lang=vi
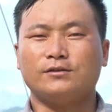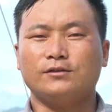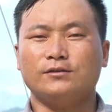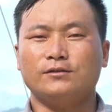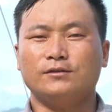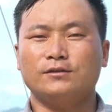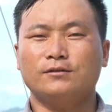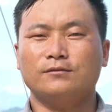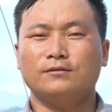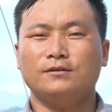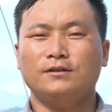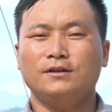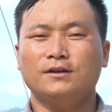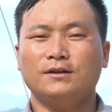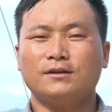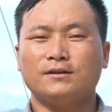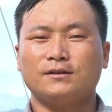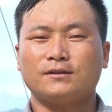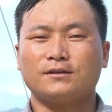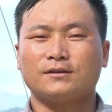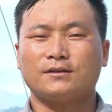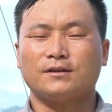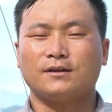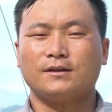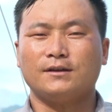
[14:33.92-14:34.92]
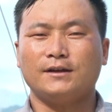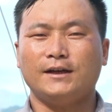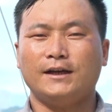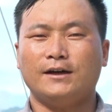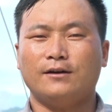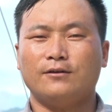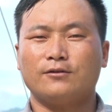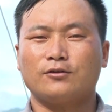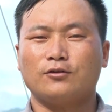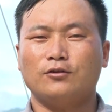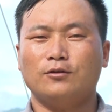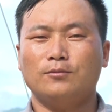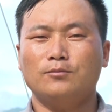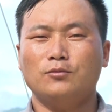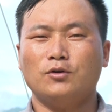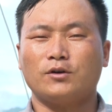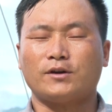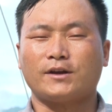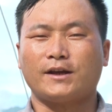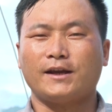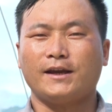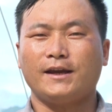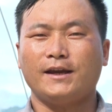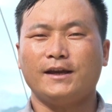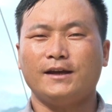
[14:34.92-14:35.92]
sử dụng nước đều có
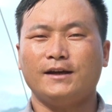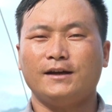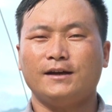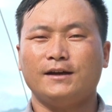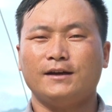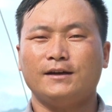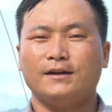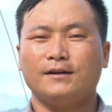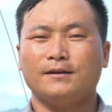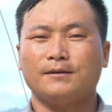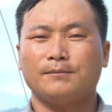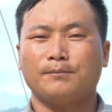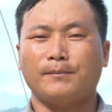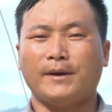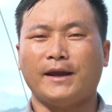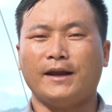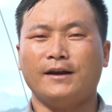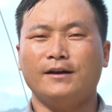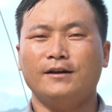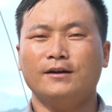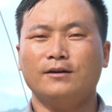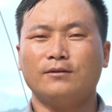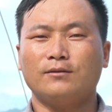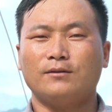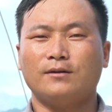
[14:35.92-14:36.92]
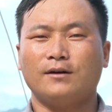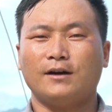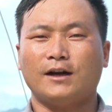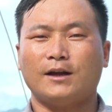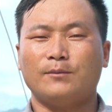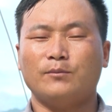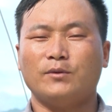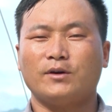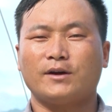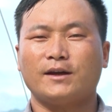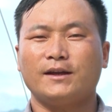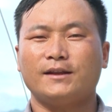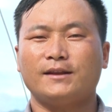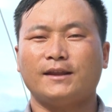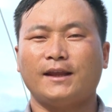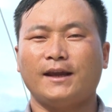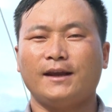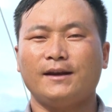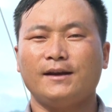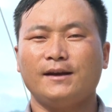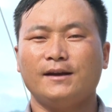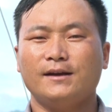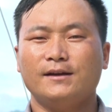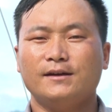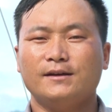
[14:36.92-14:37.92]
một cái ờ, bể nước hoặc là một cái
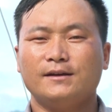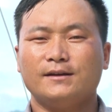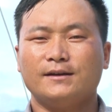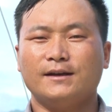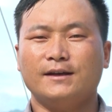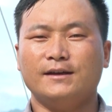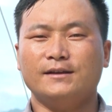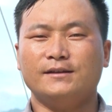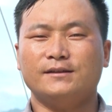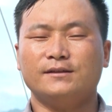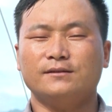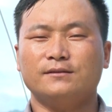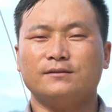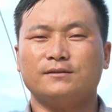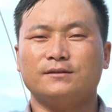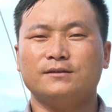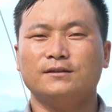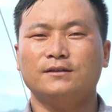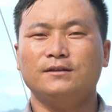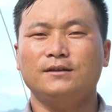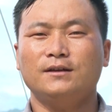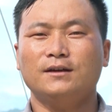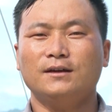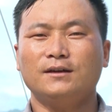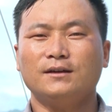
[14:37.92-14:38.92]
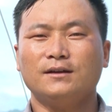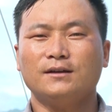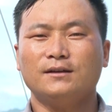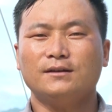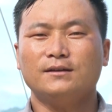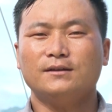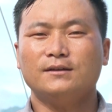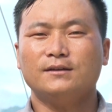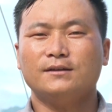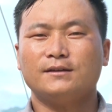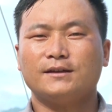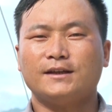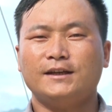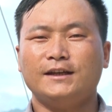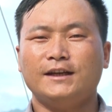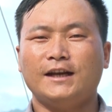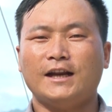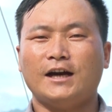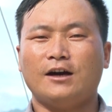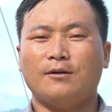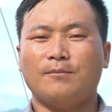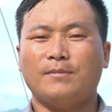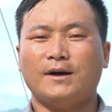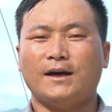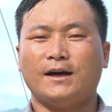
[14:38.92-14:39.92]
tét để dự trữ nước. Khi
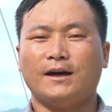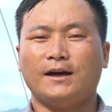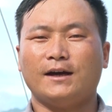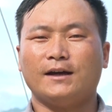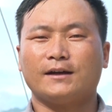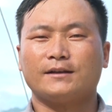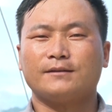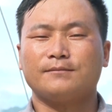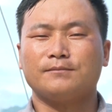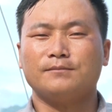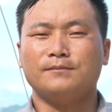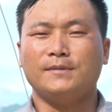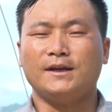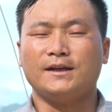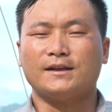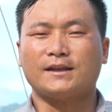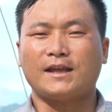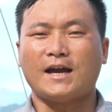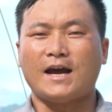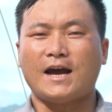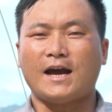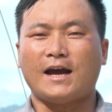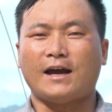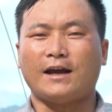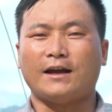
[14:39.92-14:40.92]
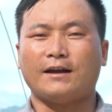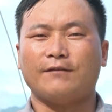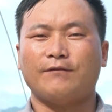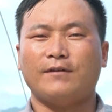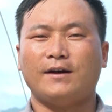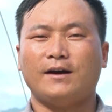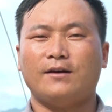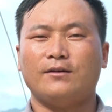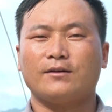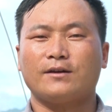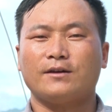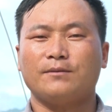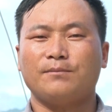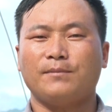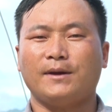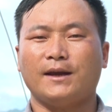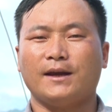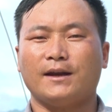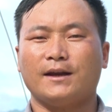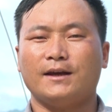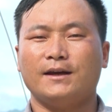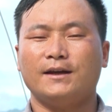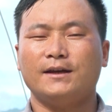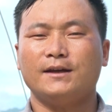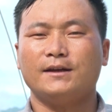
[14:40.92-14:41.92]
nào mà mình thả vào cái
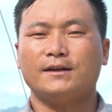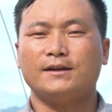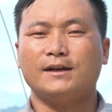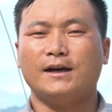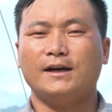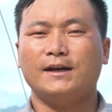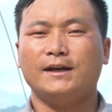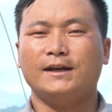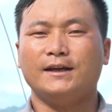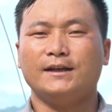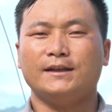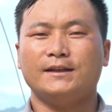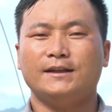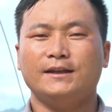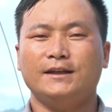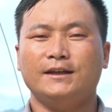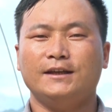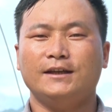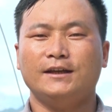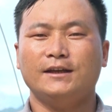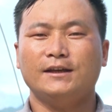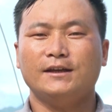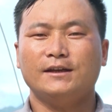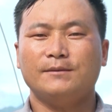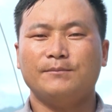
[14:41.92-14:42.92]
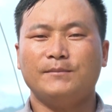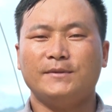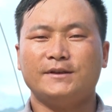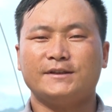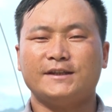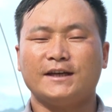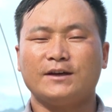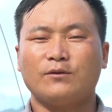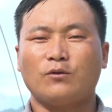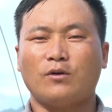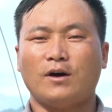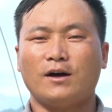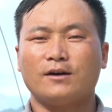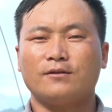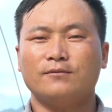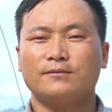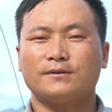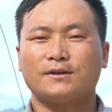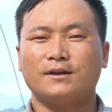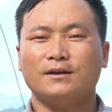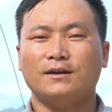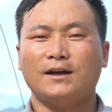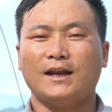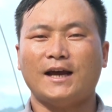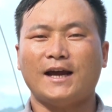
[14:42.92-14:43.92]
bể đấy đầy thì mình sẽ khóa công
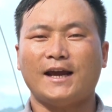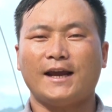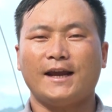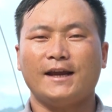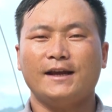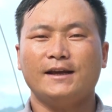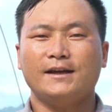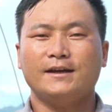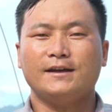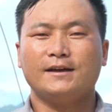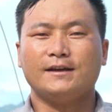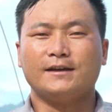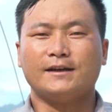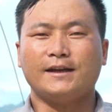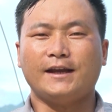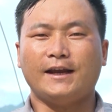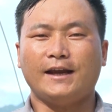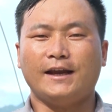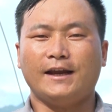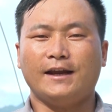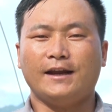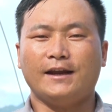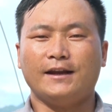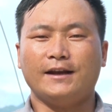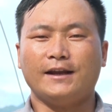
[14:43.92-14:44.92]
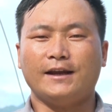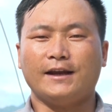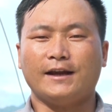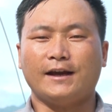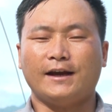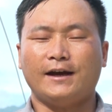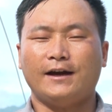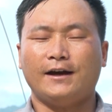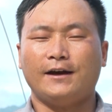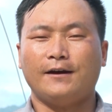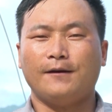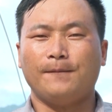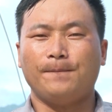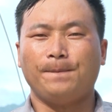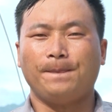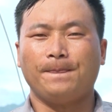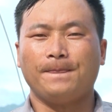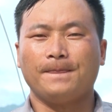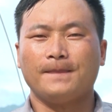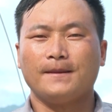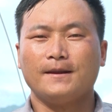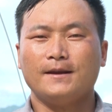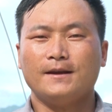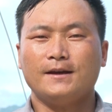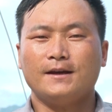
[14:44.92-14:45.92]
tơ lại để để
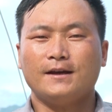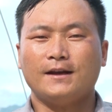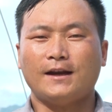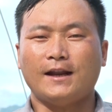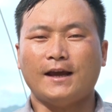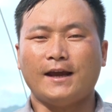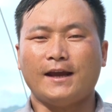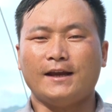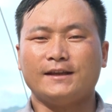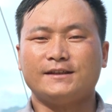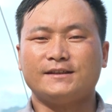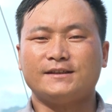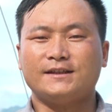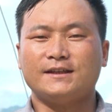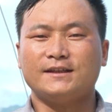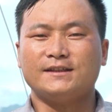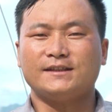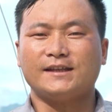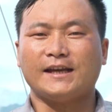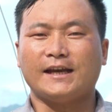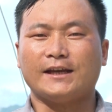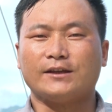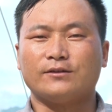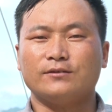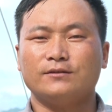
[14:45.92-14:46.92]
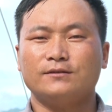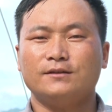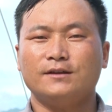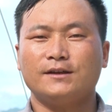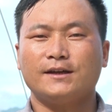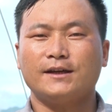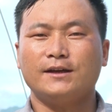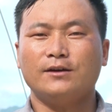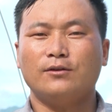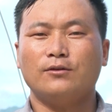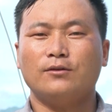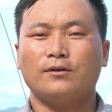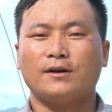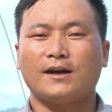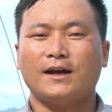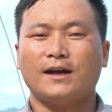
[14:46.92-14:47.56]
um, lại chia sẻ cho những cái hộ